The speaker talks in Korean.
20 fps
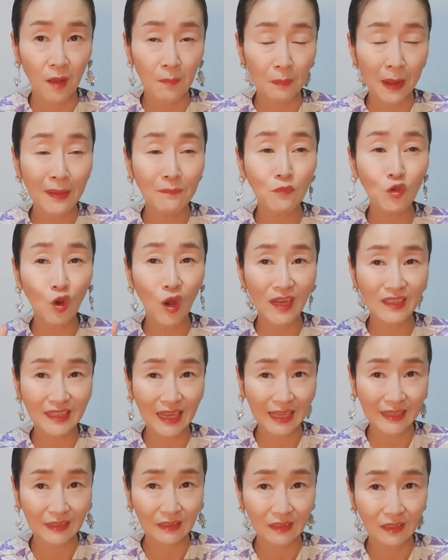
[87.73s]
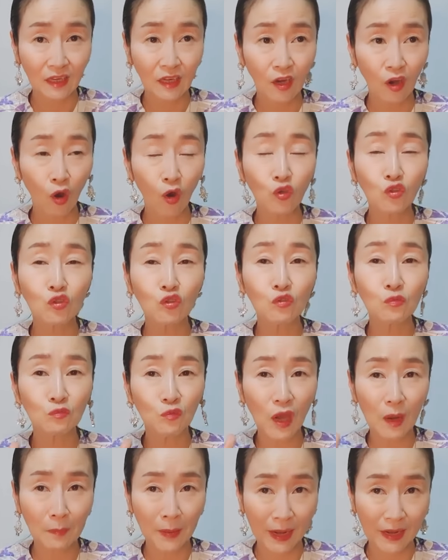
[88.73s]
반과 낮,
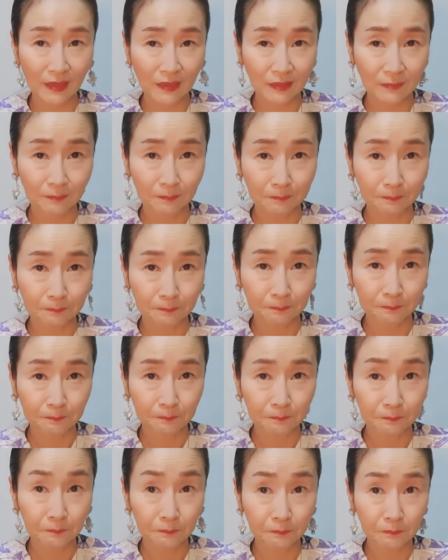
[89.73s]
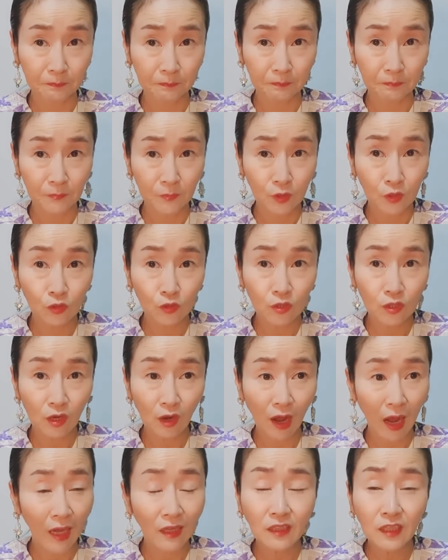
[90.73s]
어두움과 밝음, 그렇죠?
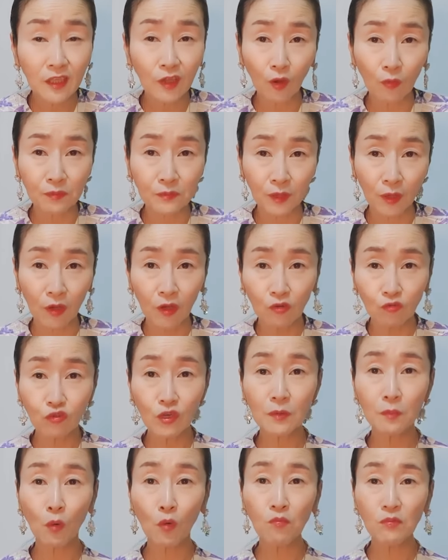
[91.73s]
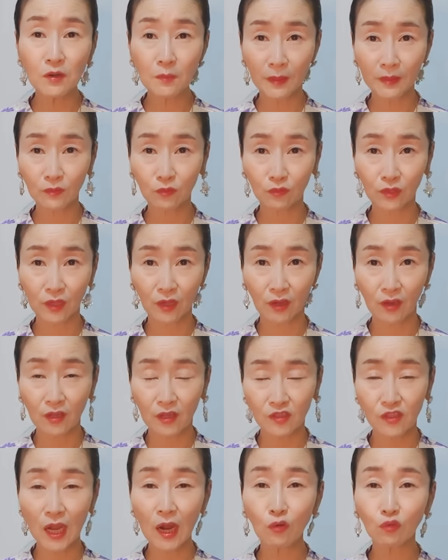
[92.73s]
아닌 게 없어요. 우리 몸을 봐도 그래요.
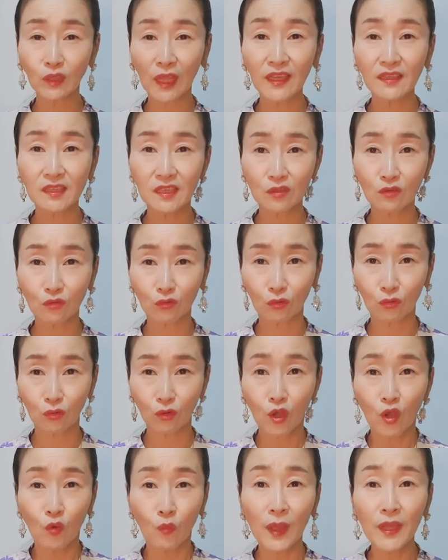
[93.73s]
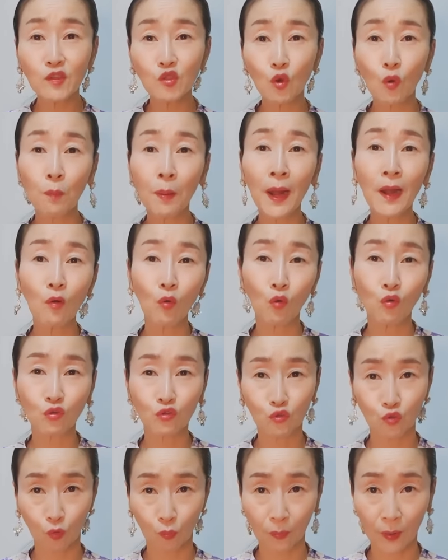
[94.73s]
좌우 대칭으로. 왼쪽 팔,
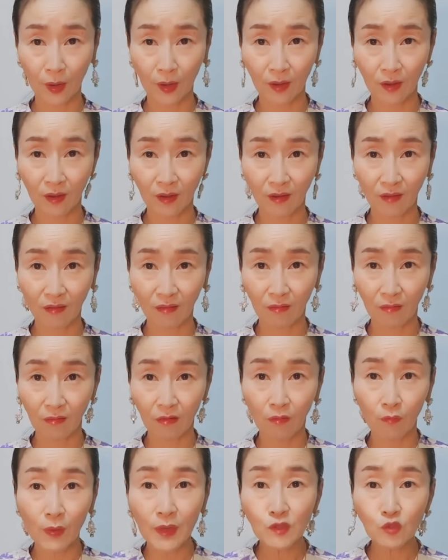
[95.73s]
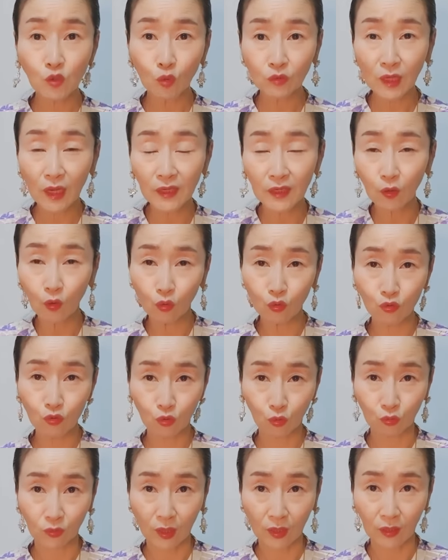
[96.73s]
오른쪽 팔. 왼쪽 다리,
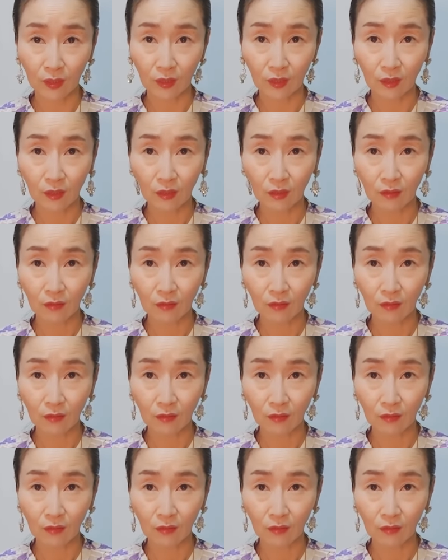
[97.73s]
오른쪽 다리.